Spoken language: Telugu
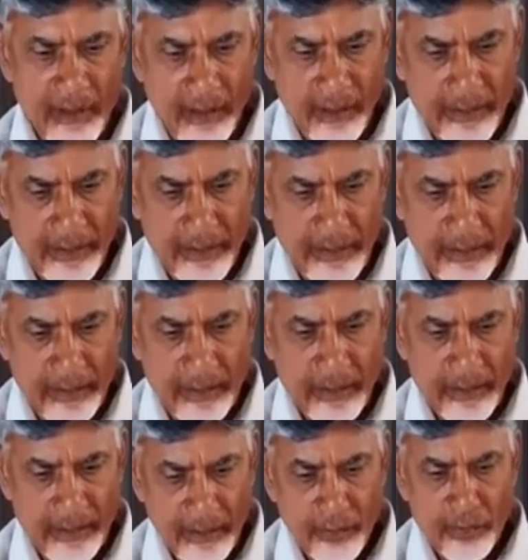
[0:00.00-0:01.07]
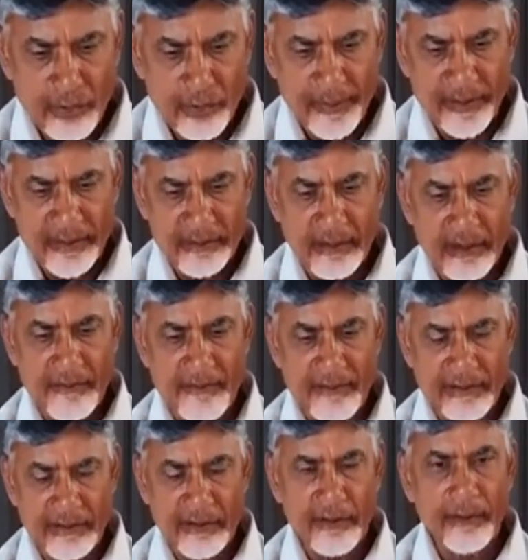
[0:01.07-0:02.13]
కానీ ఈరోజు ప్రెస్
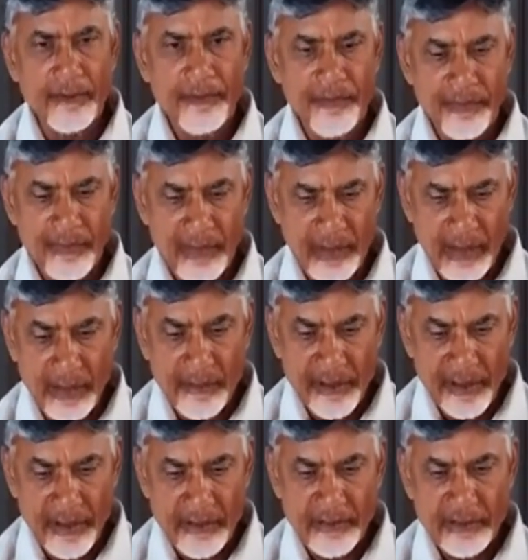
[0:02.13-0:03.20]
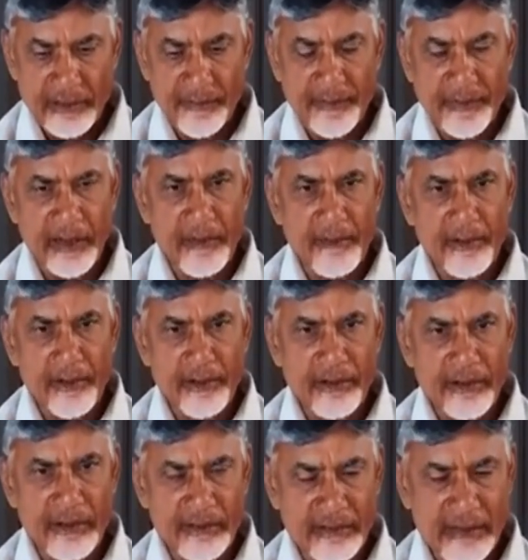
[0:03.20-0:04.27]
కాన్ఫరెన్స్లో అమరావతి పైన మీరు
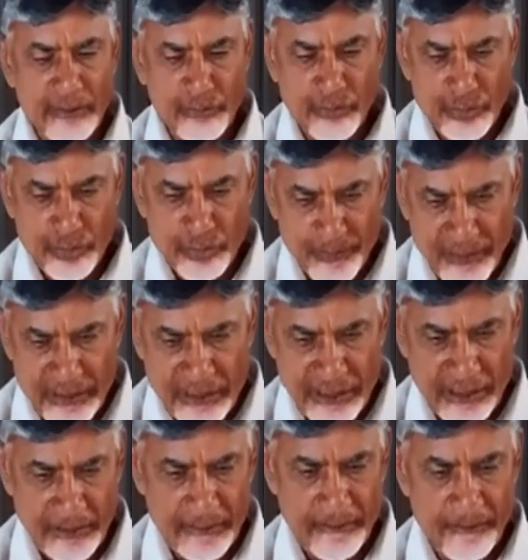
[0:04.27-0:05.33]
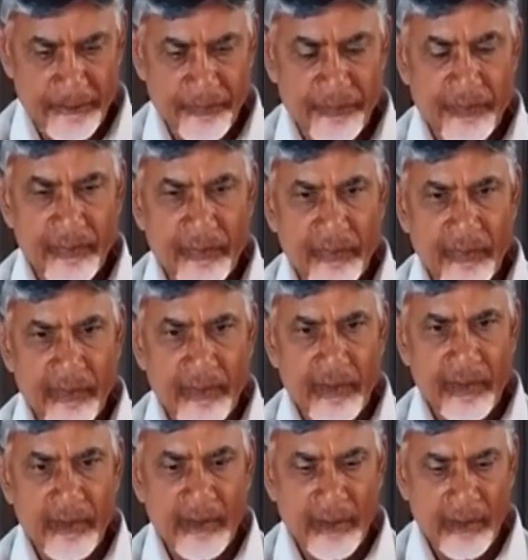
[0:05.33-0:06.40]
చేసే దుష్ప్రచారం
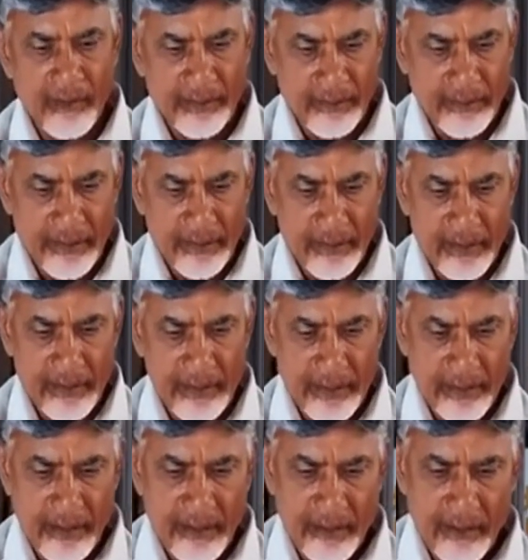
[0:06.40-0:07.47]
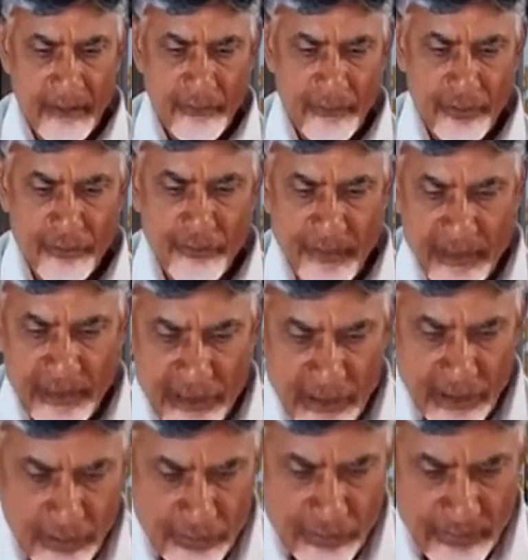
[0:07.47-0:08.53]
దీన్ని
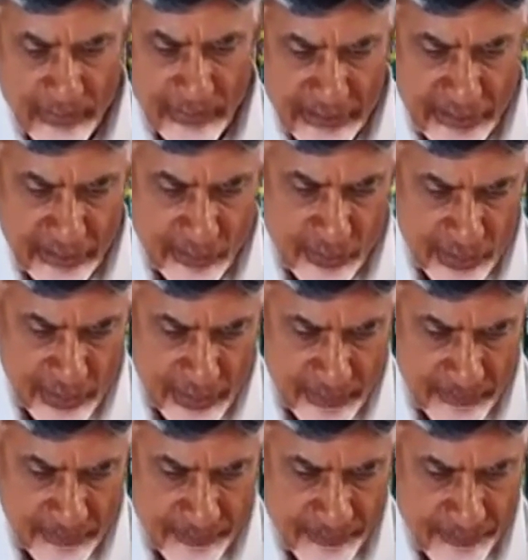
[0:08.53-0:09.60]
విద్వేషాలు రెచ్చగొట్టడం